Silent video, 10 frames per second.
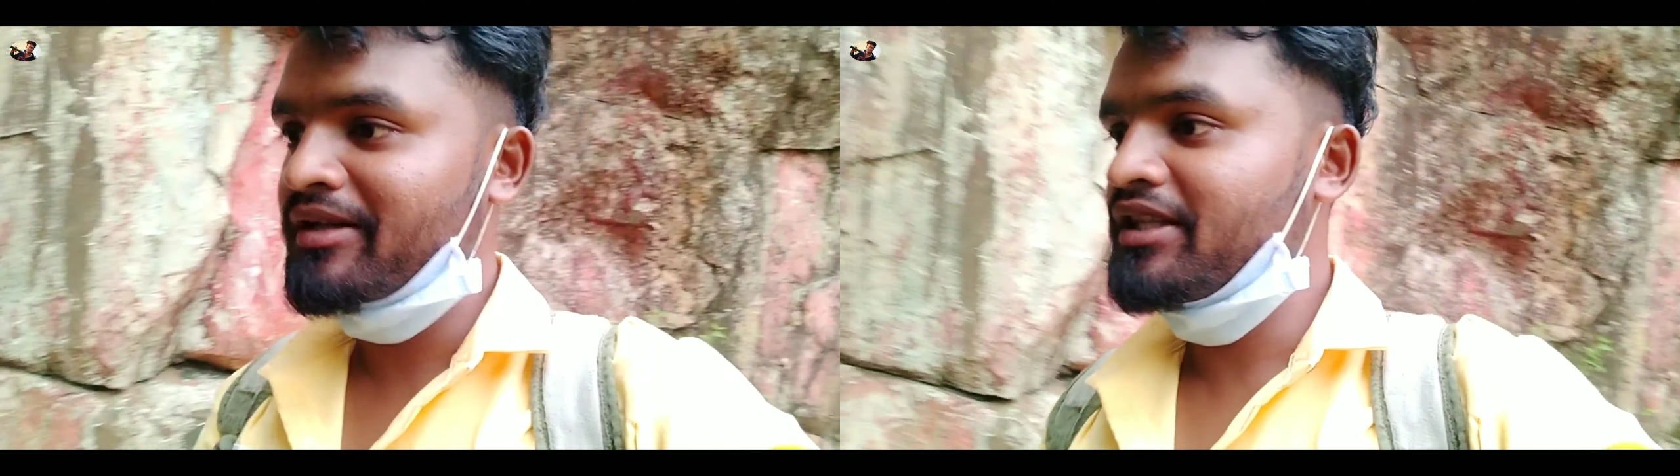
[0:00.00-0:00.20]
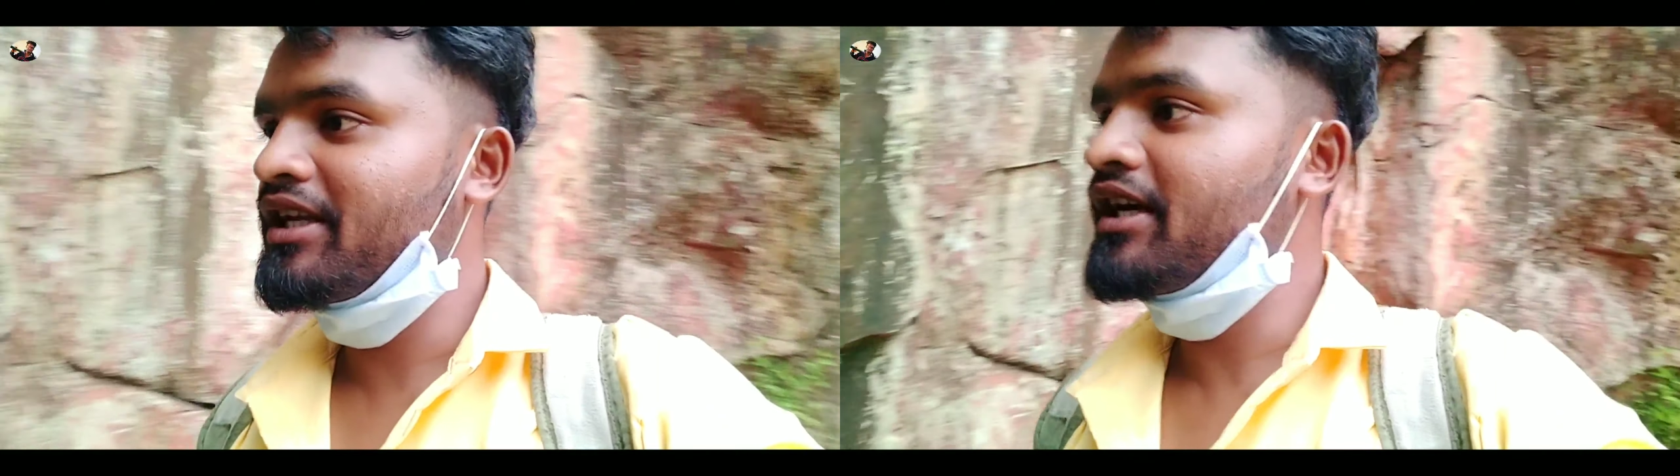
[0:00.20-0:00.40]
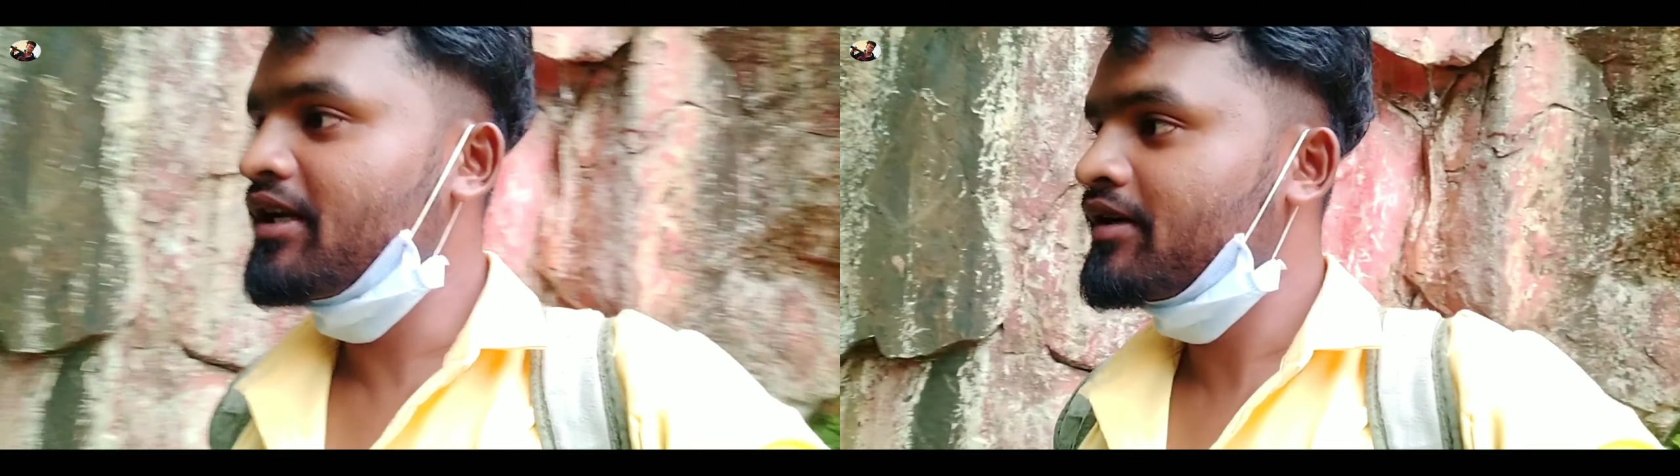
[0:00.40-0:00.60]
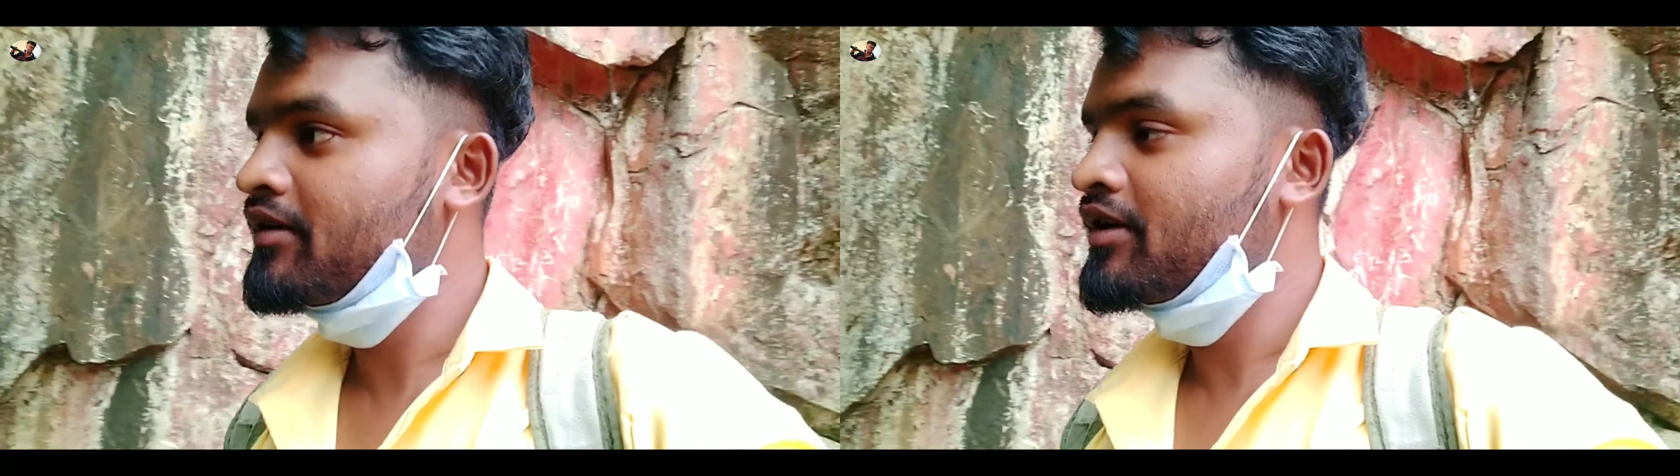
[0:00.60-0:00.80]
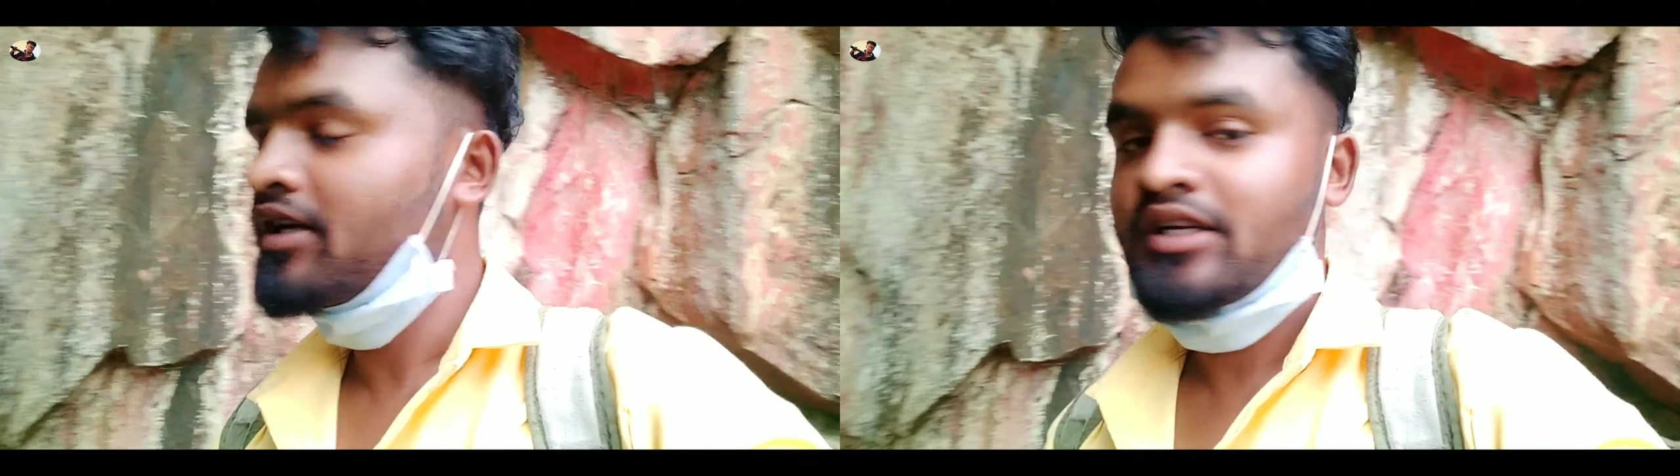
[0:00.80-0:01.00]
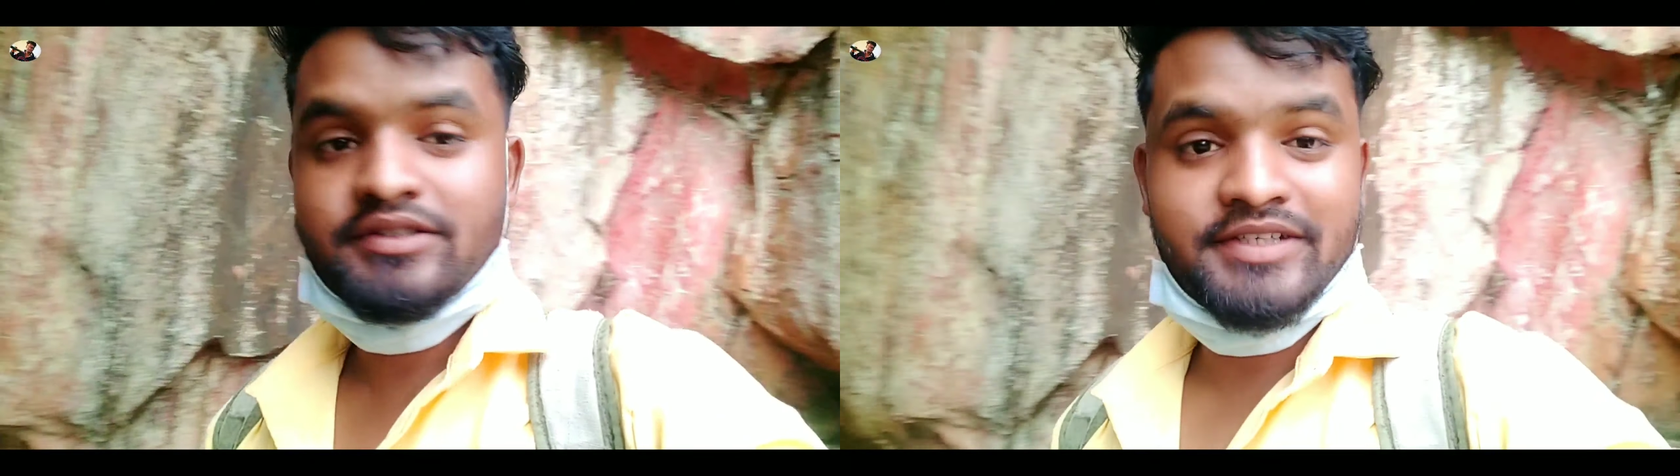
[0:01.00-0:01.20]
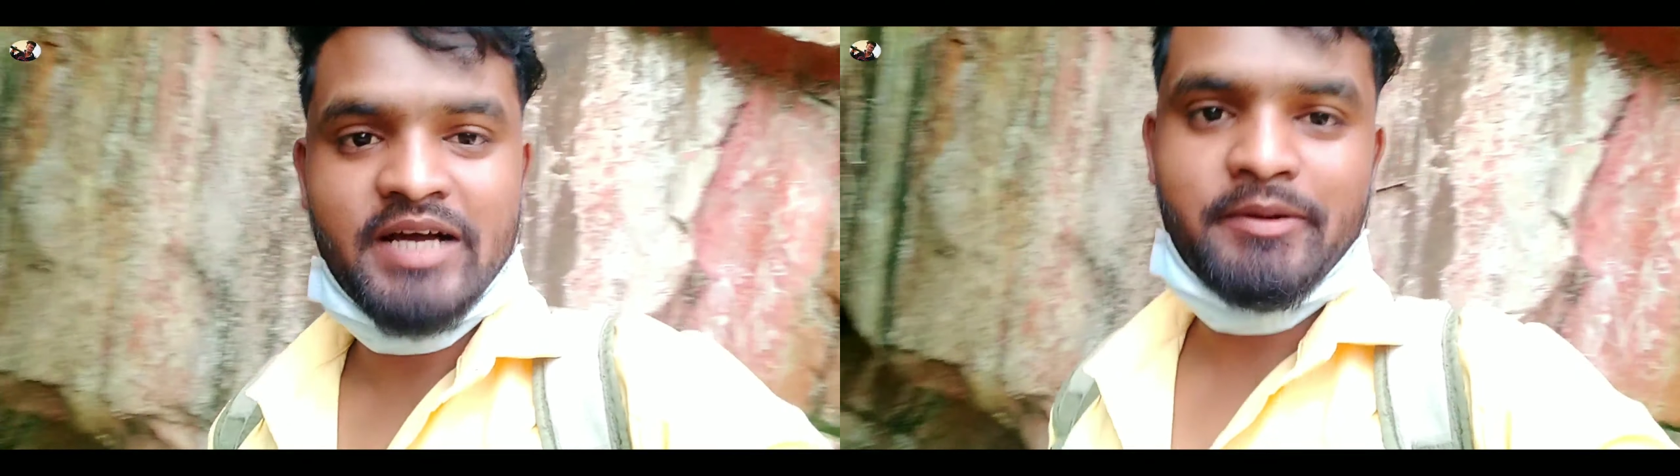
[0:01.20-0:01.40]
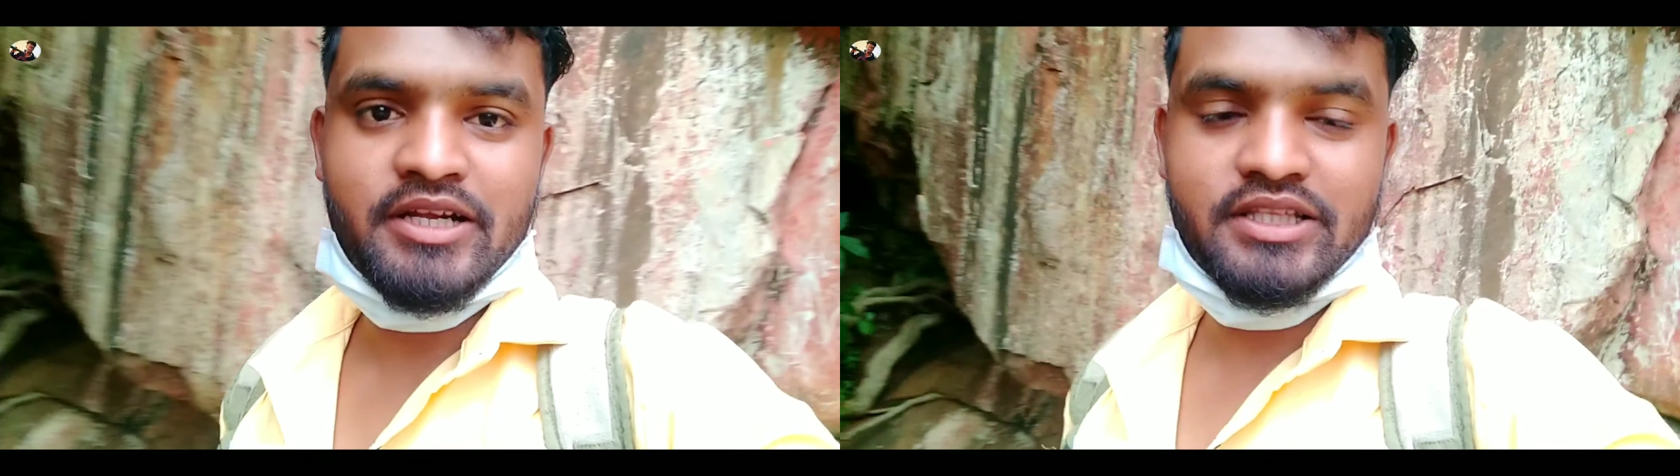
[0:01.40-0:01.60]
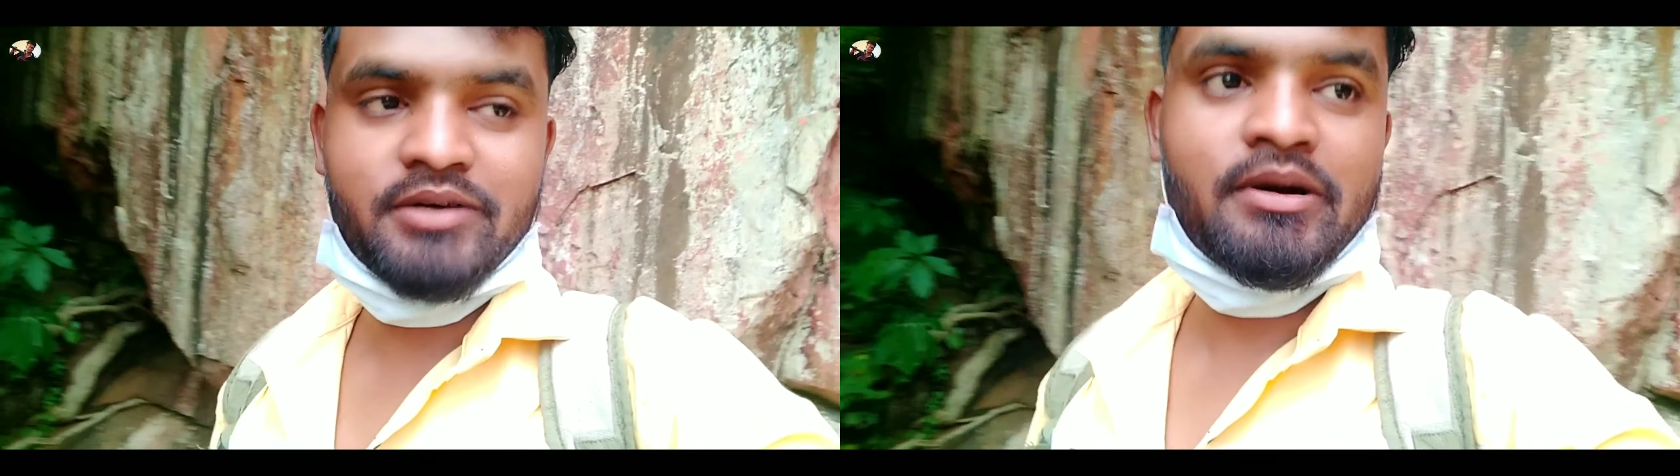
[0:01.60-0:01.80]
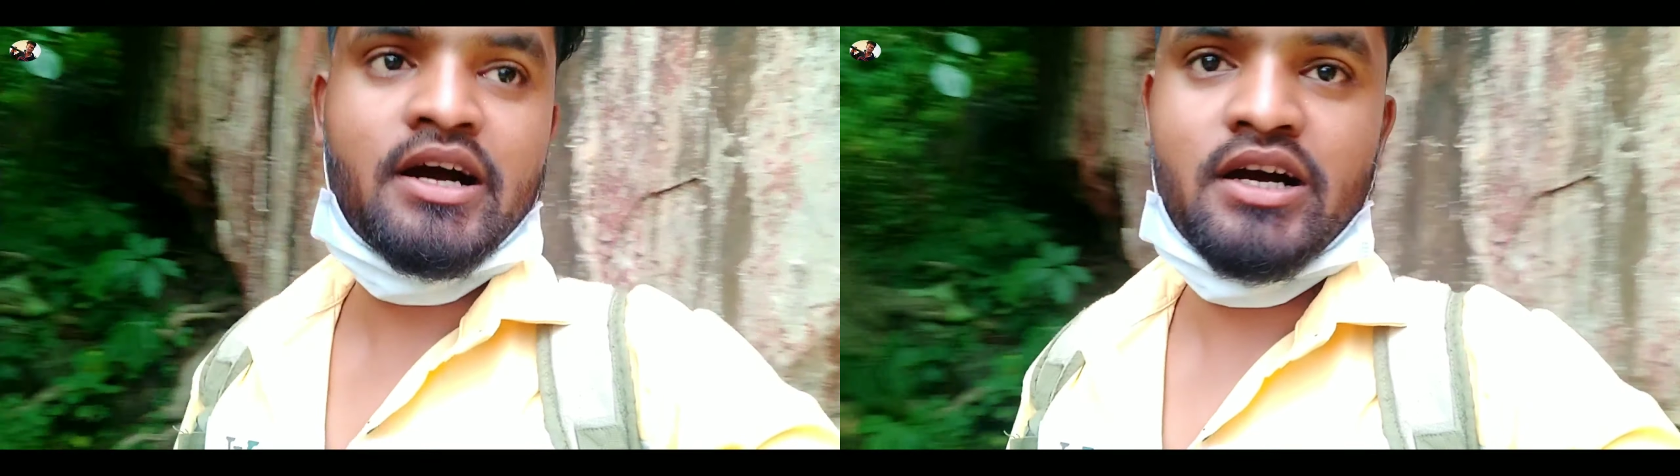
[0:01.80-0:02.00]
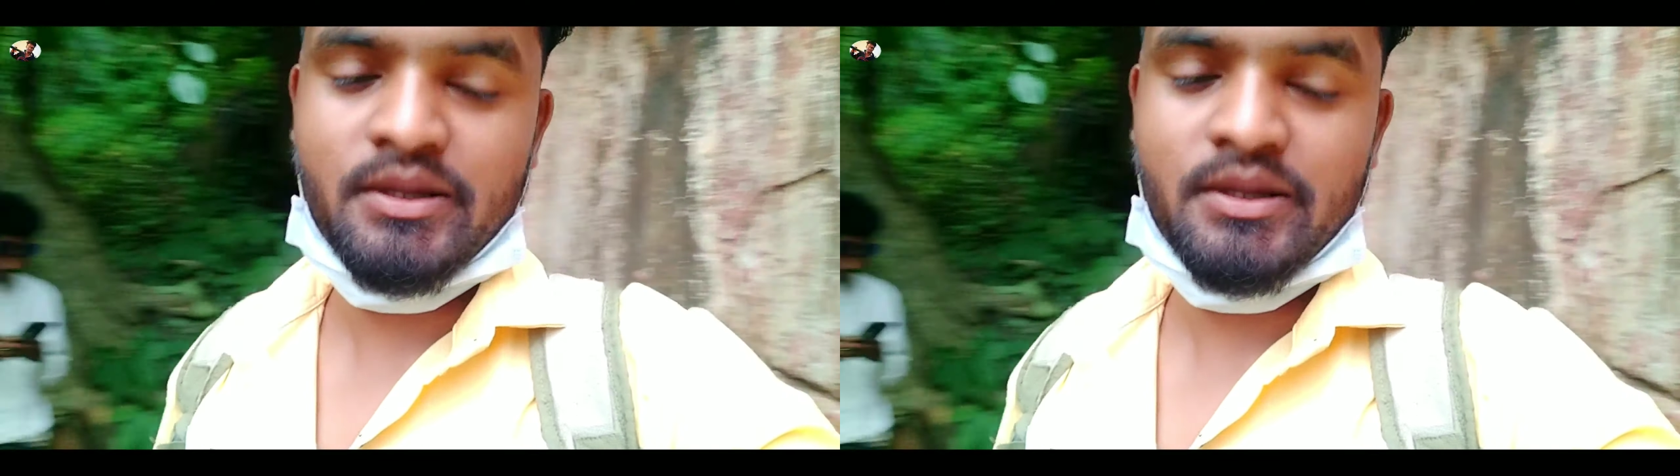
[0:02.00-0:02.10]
में मंदिर है जहाँ पे रहते हैं माँ